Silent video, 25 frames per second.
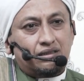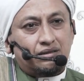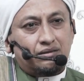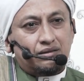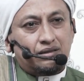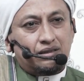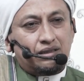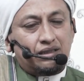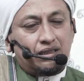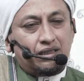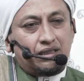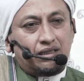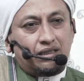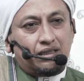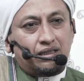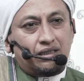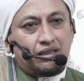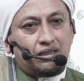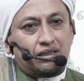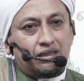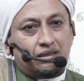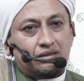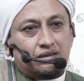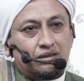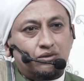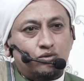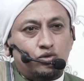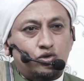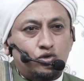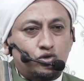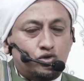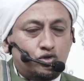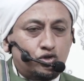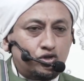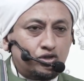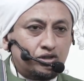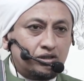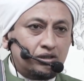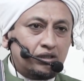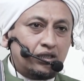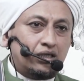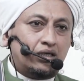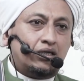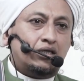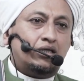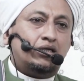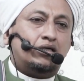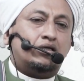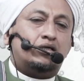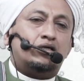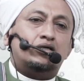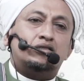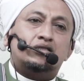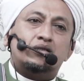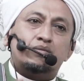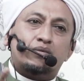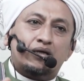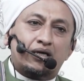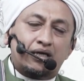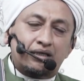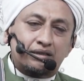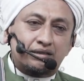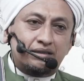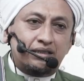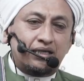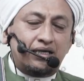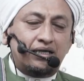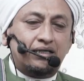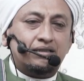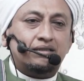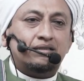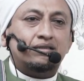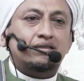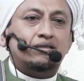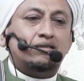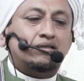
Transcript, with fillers: ya khususnya Ratib Al-Haddad